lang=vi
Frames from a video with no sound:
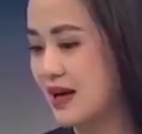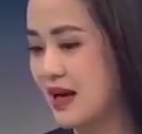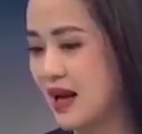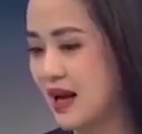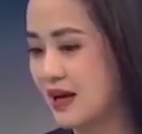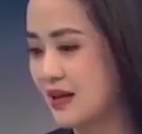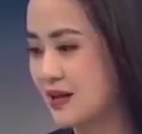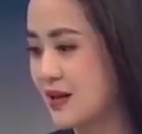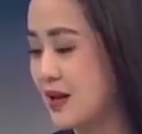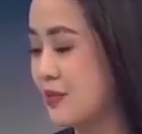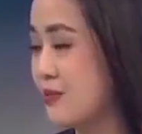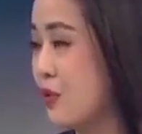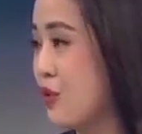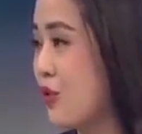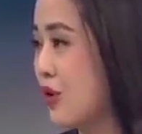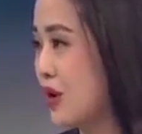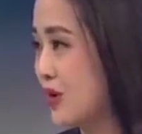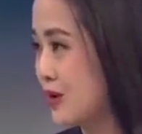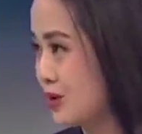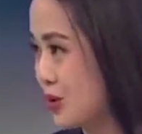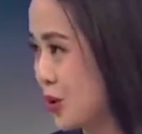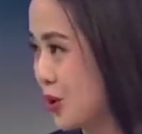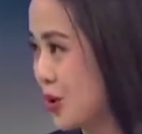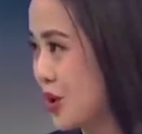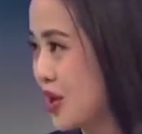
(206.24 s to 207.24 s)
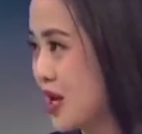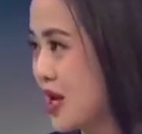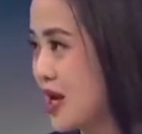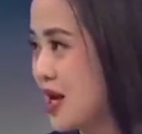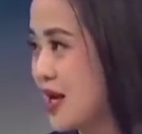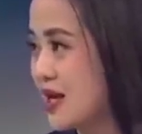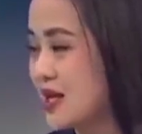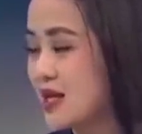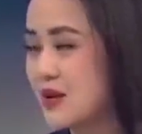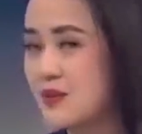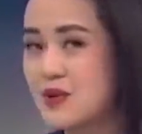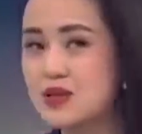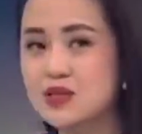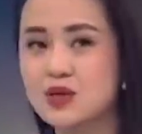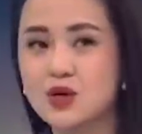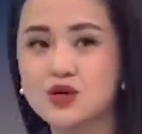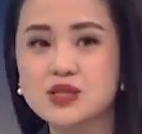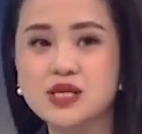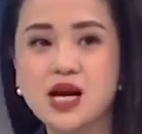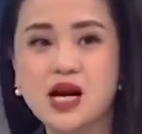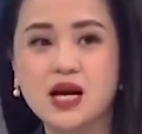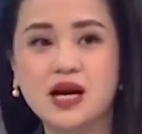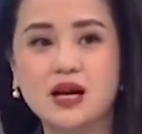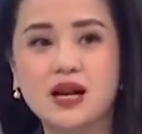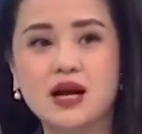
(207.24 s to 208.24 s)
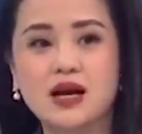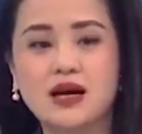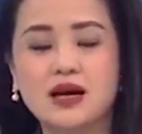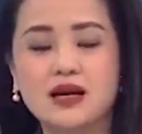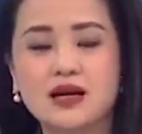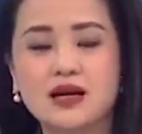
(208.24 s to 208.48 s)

ngày càng tiến bộ hơn thôi nhưng mà rõ ràng